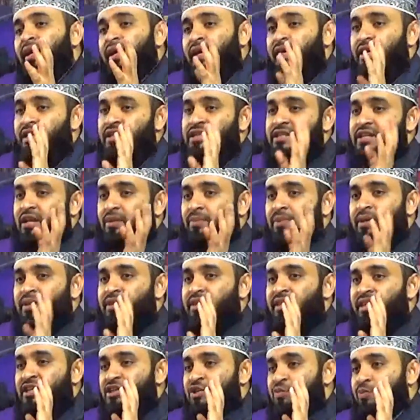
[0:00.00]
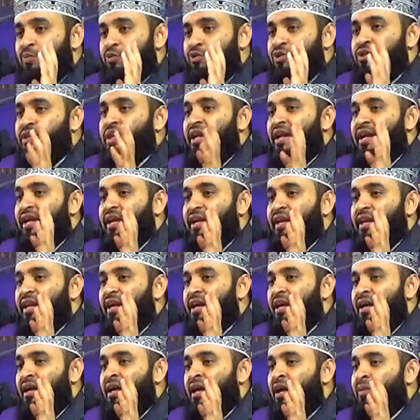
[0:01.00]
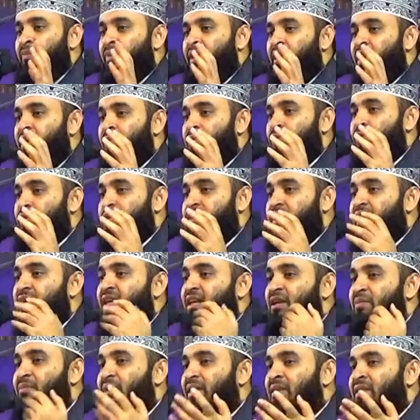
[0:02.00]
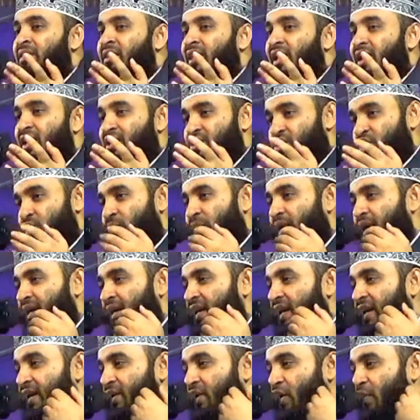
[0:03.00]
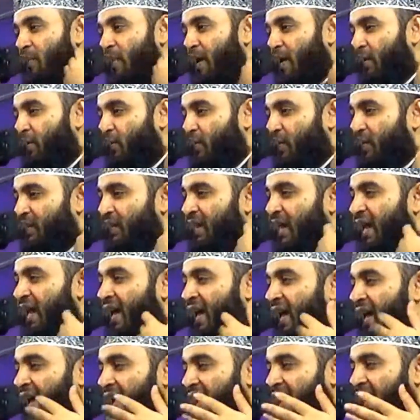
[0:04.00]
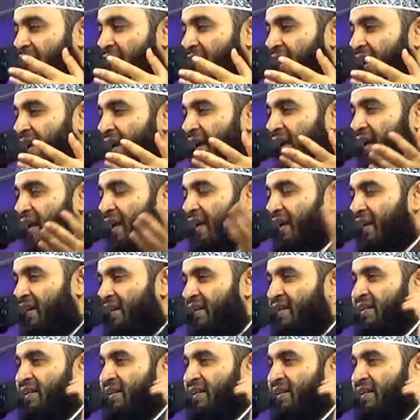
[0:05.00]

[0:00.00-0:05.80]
হিংসা বিদ্বেষ পুষে রাখে না আমার মোত্তাকি বান্দারা সবাইকে ক্ষমা করে দেয়